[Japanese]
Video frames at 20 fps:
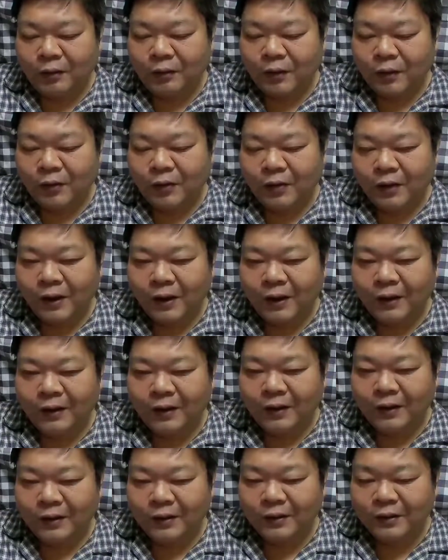の悪気はな
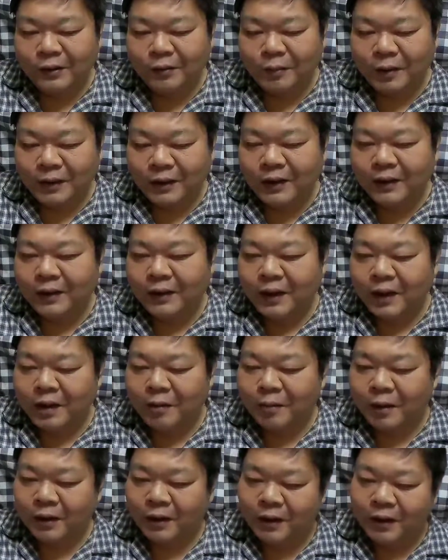かったんですすいませんって
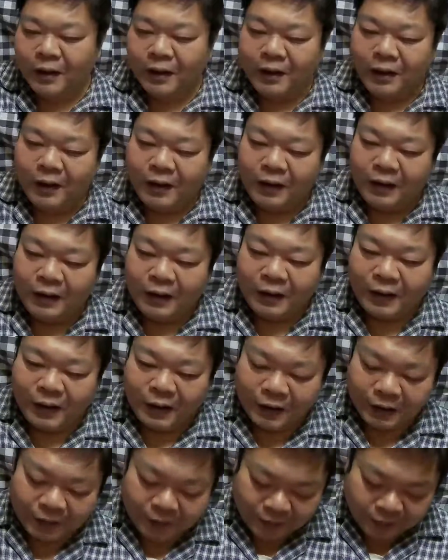謝ら
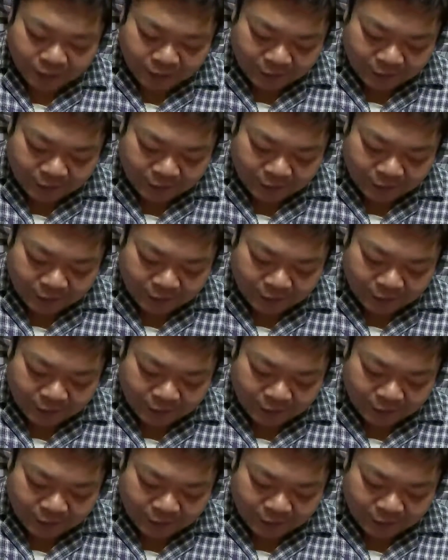なかっ